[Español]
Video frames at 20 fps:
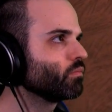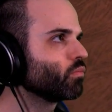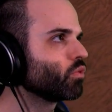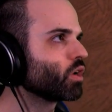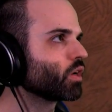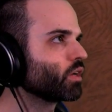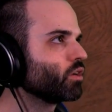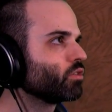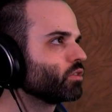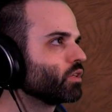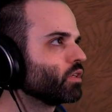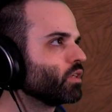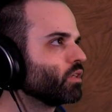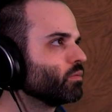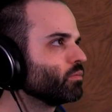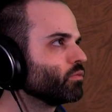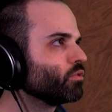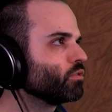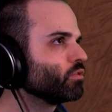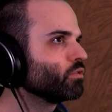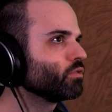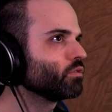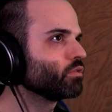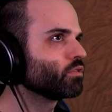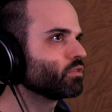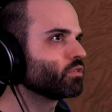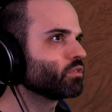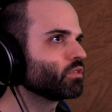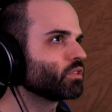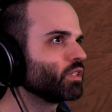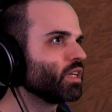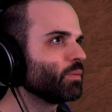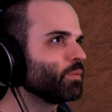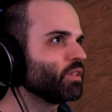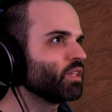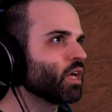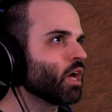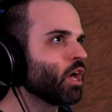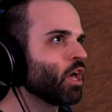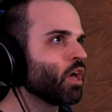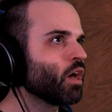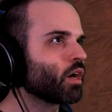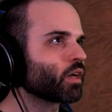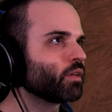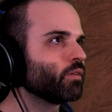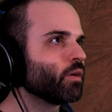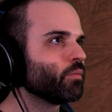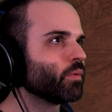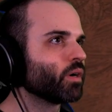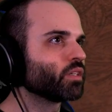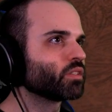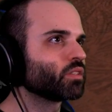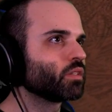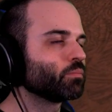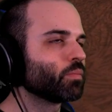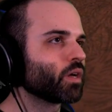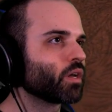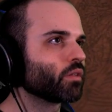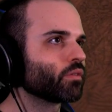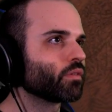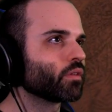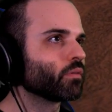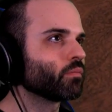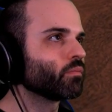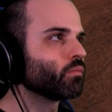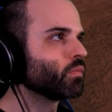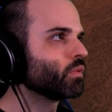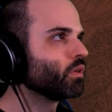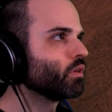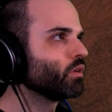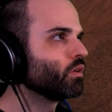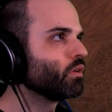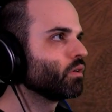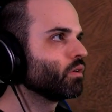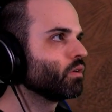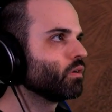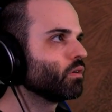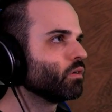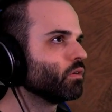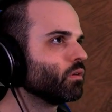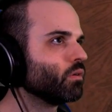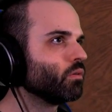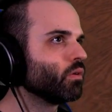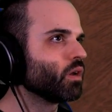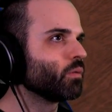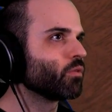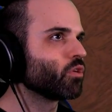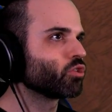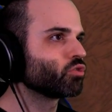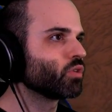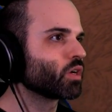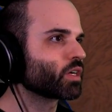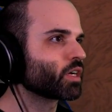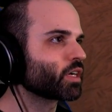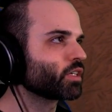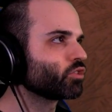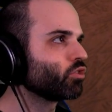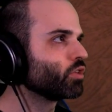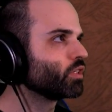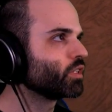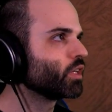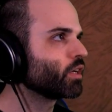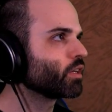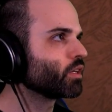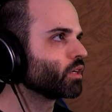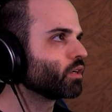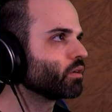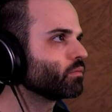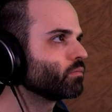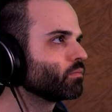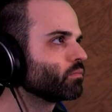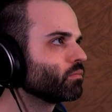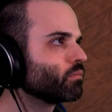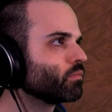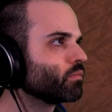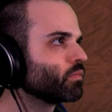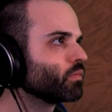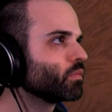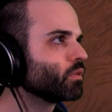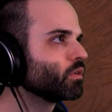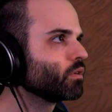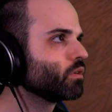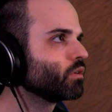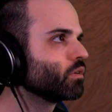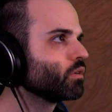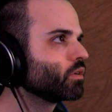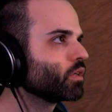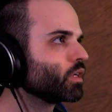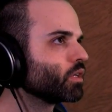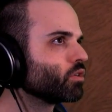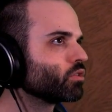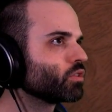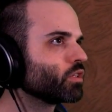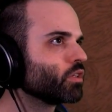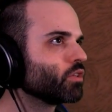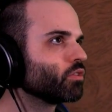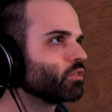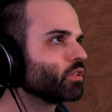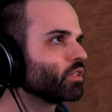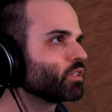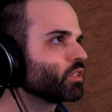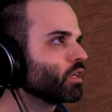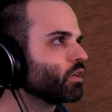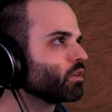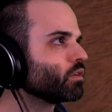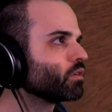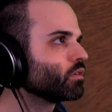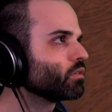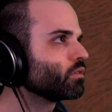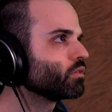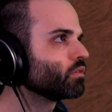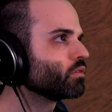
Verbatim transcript: Por aquí no tenemos... Tiene pinta... ¡Eh! Aquí no hay más, parece. O al menos una caca solitaria. Que no sé de dónde sale.